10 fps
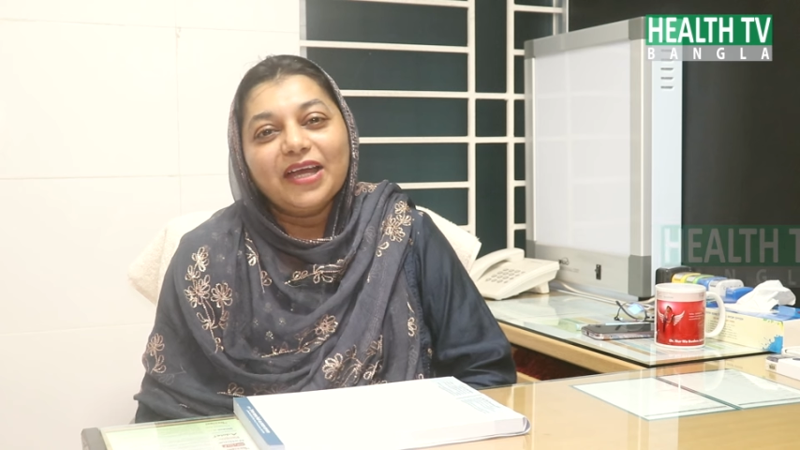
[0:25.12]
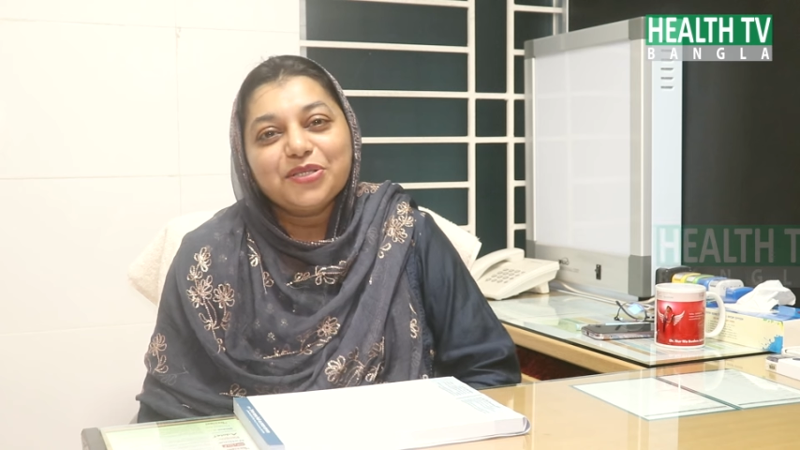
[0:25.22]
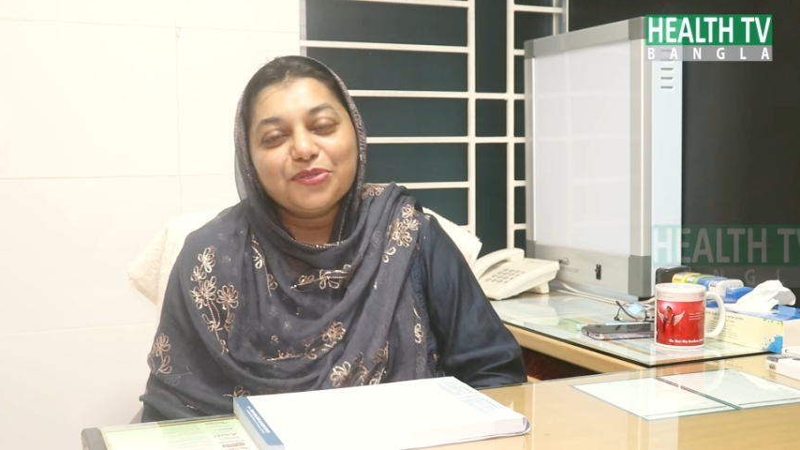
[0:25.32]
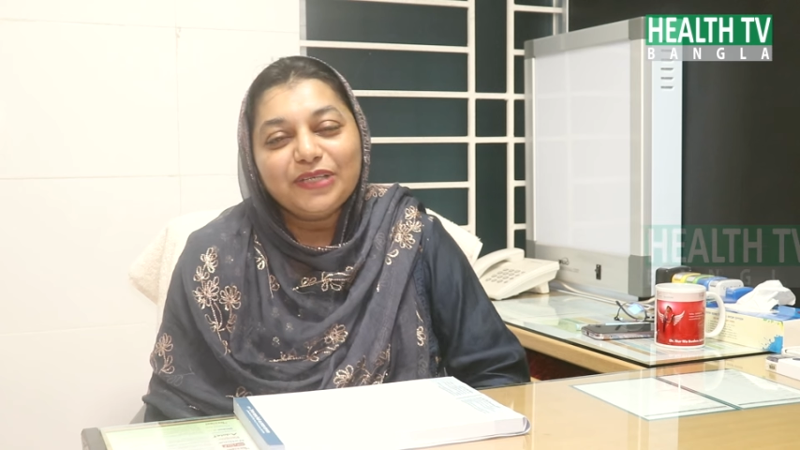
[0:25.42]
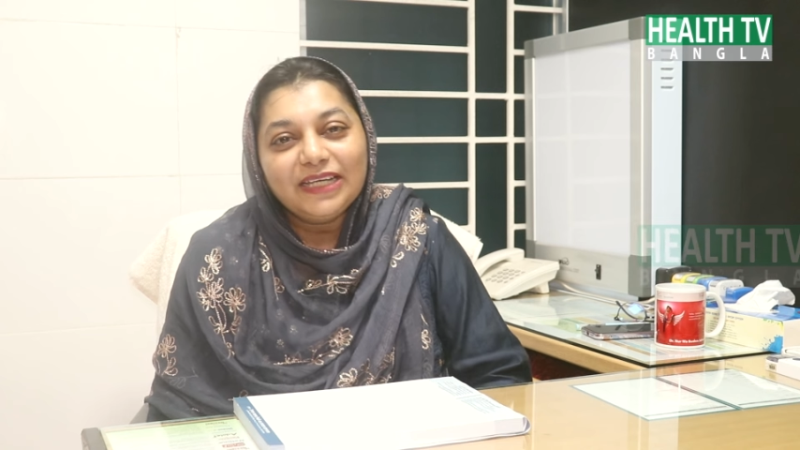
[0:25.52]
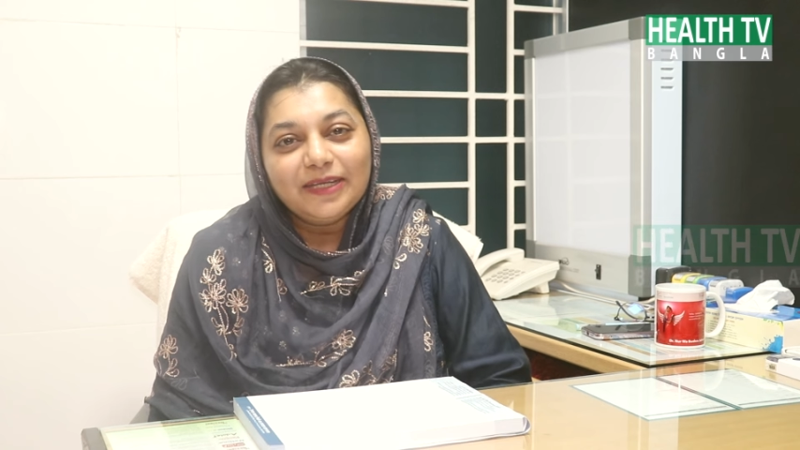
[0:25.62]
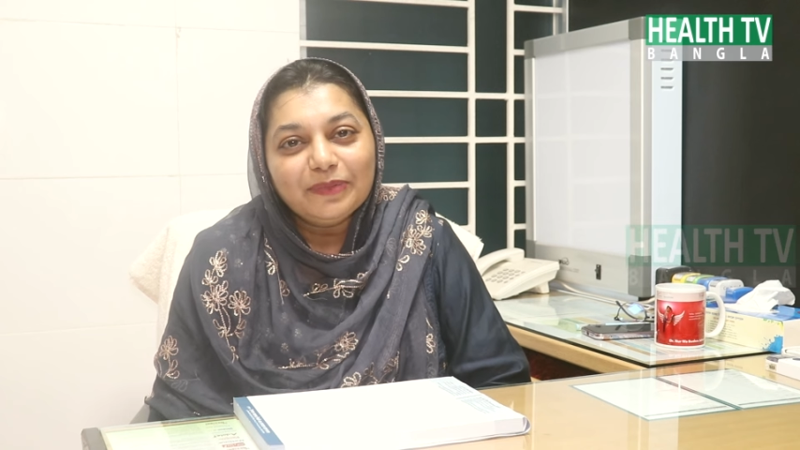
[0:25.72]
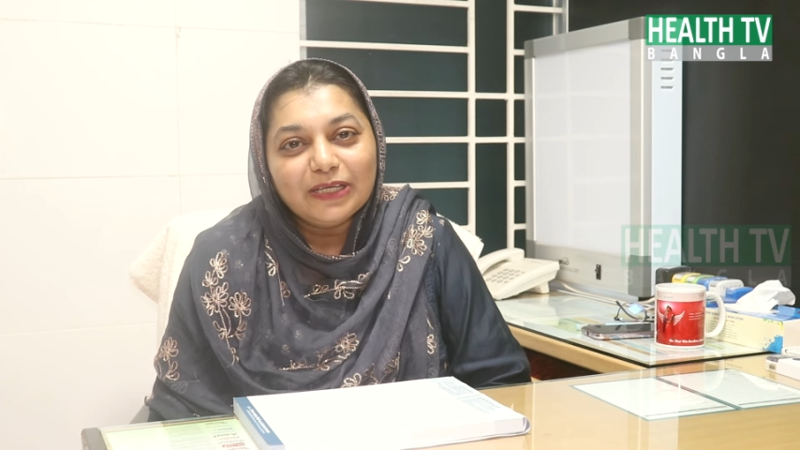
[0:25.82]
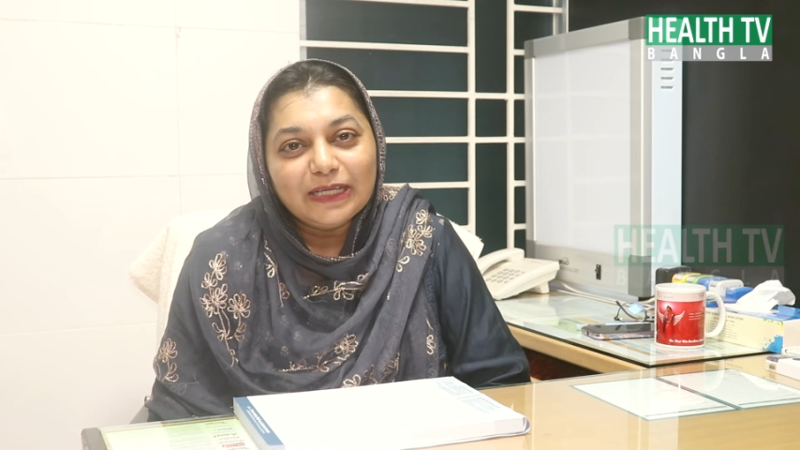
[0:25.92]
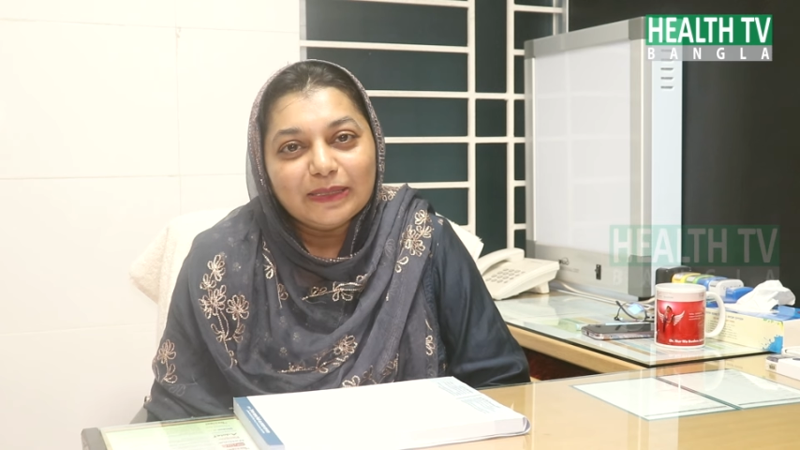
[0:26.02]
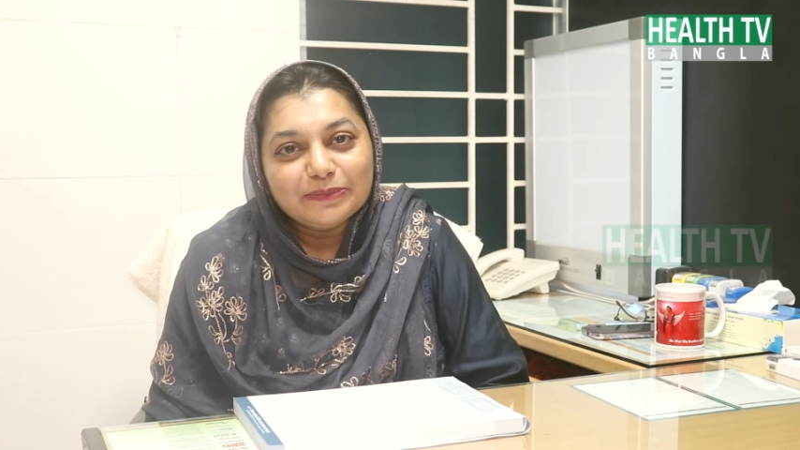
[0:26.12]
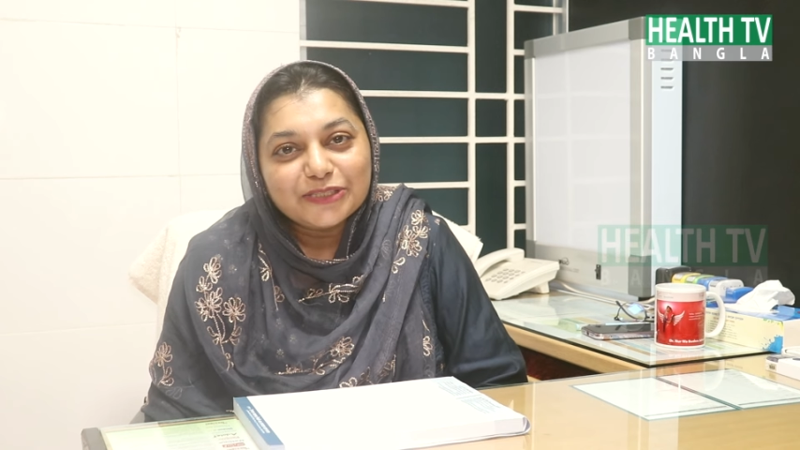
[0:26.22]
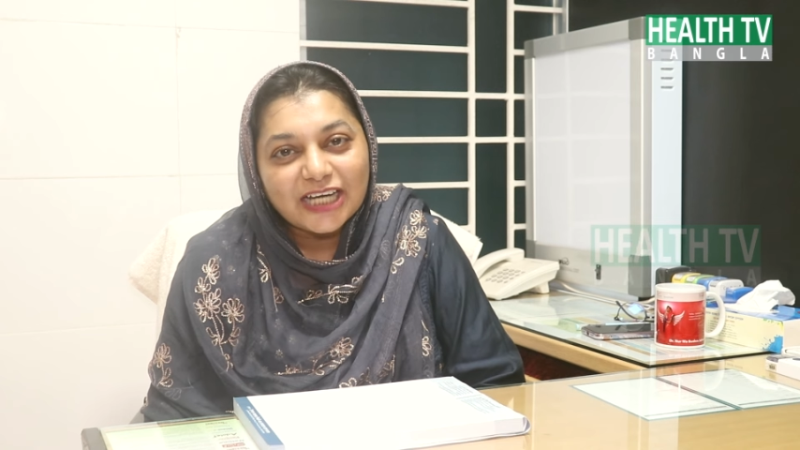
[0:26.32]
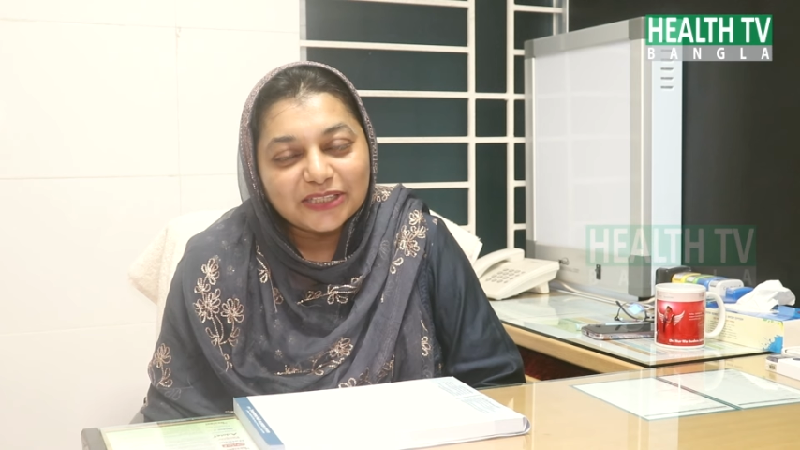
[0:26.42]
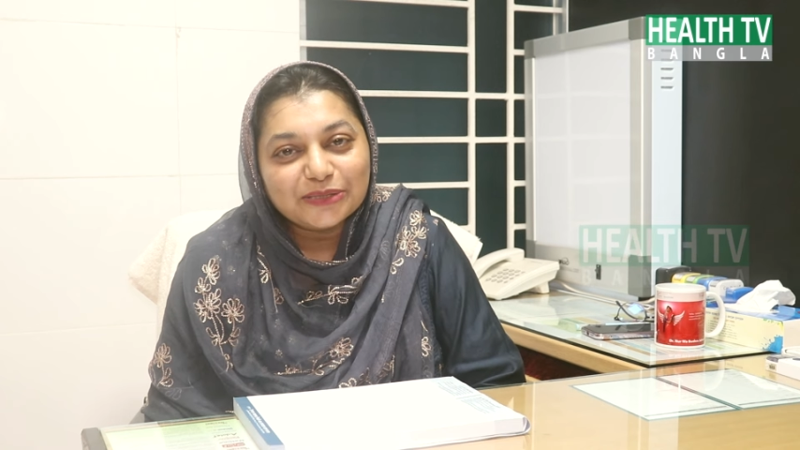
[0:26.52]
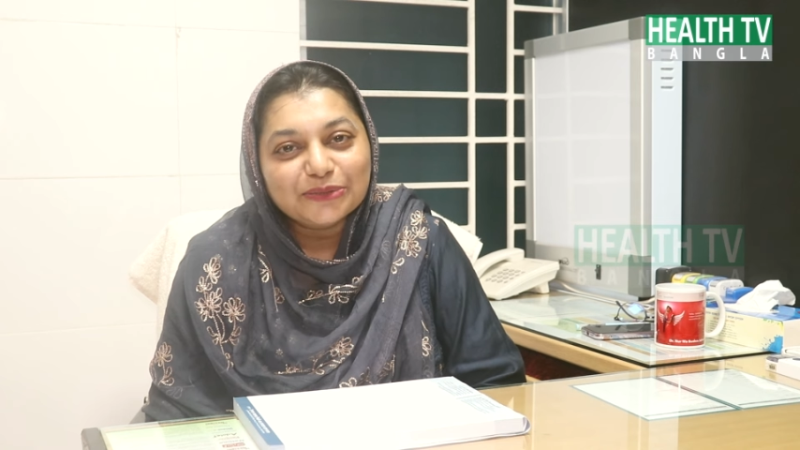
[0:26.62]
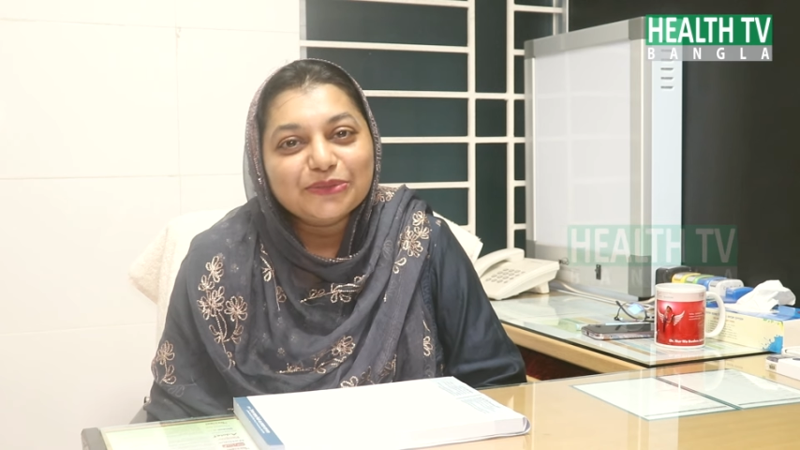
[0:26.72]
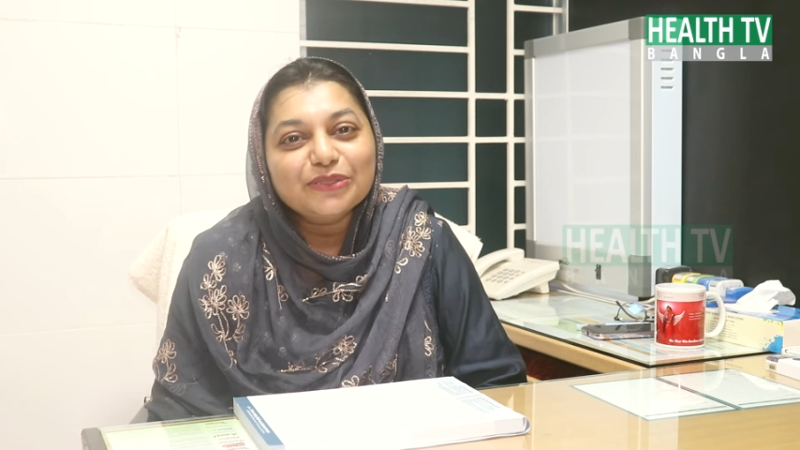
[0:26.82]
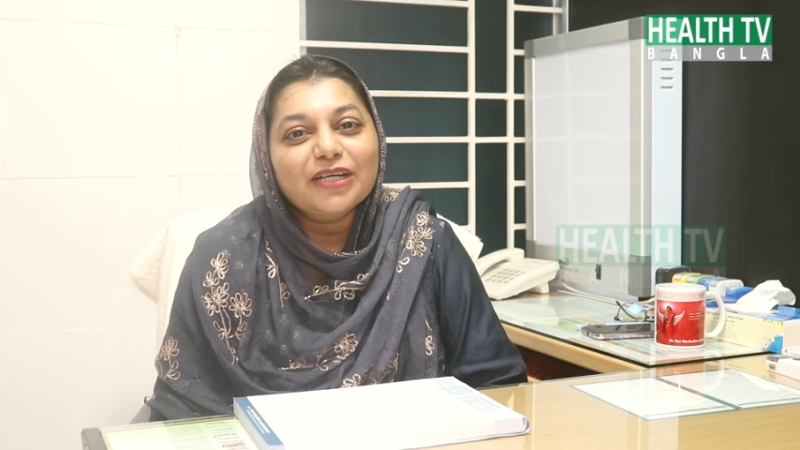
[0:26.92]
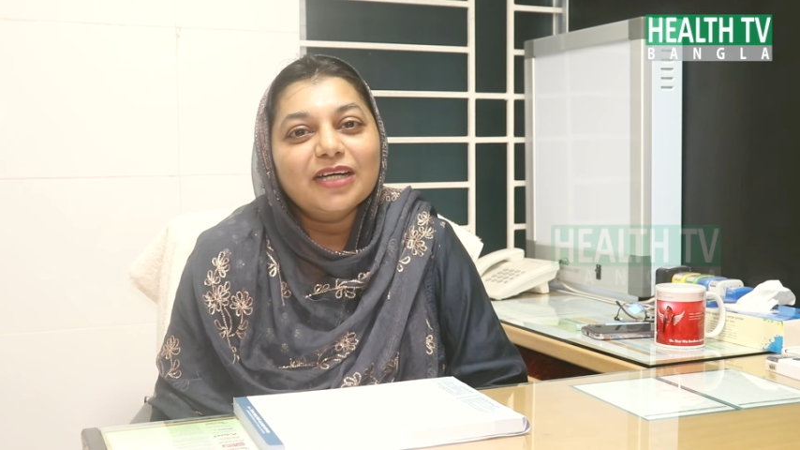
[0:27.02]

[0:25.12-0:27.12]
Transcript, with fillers: আসলে সাধারণত